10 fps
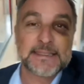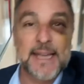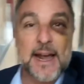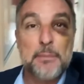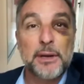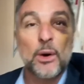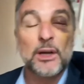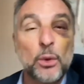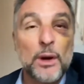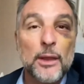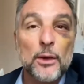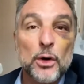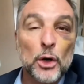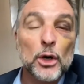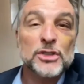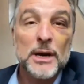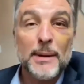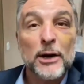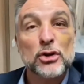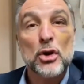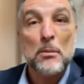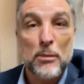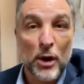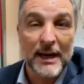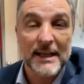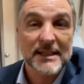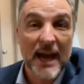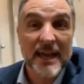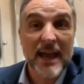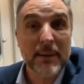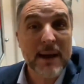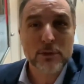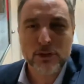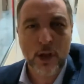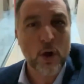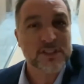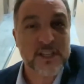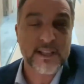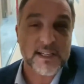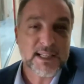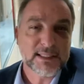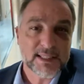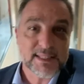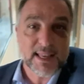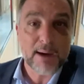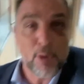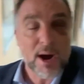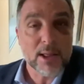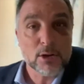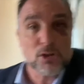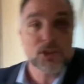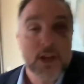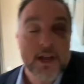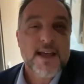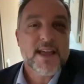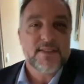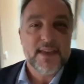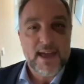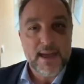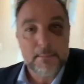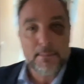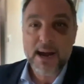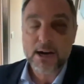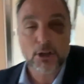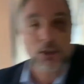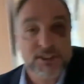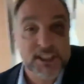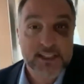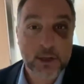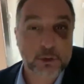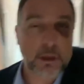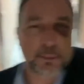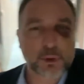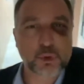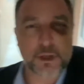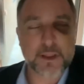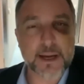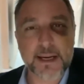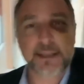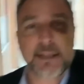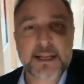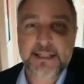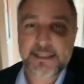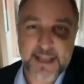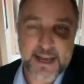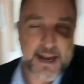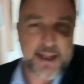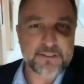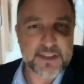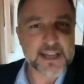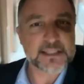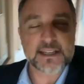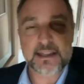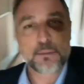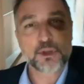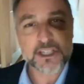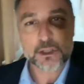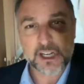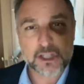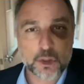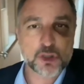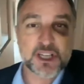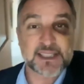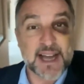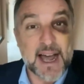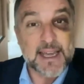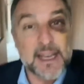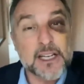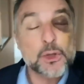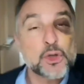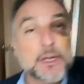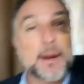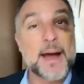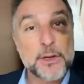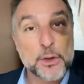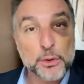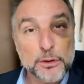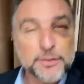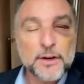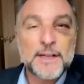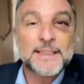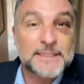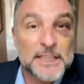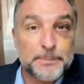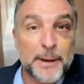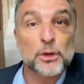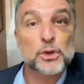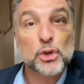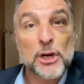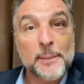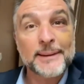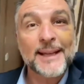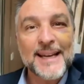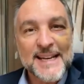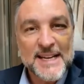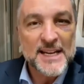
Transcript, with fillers: de Camino a tu lado con los hermanos Morales. Ahí hablamos de cosas interesantes de abogados, de embargos, de segunda oportunidad, de garantías y de muchas otras cosas. Aquí en exclusiva en YouTube te espero. Suscríbete